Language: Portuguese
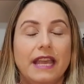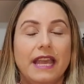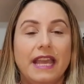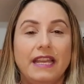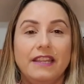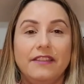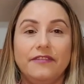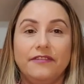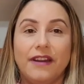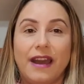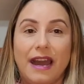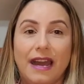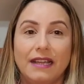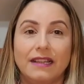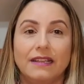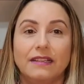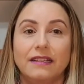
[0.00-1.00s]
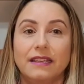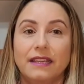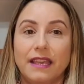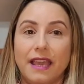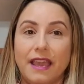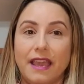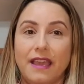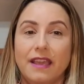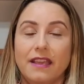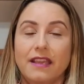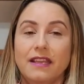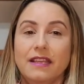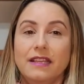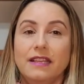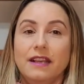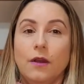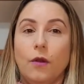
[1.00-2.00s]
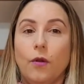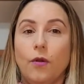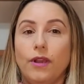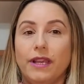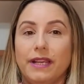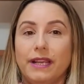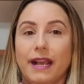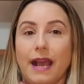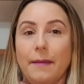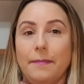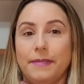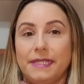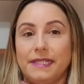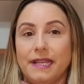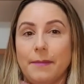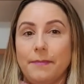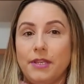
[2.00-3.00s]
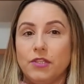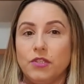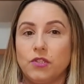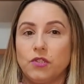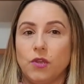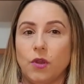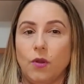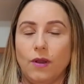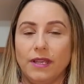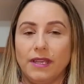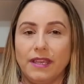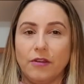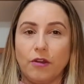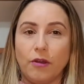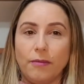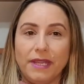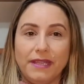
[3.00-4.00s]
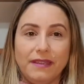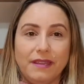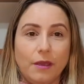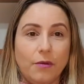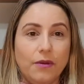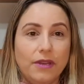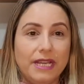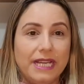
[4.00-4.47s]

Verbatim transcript: ele fala que o, a, se a pessoa que cometeu o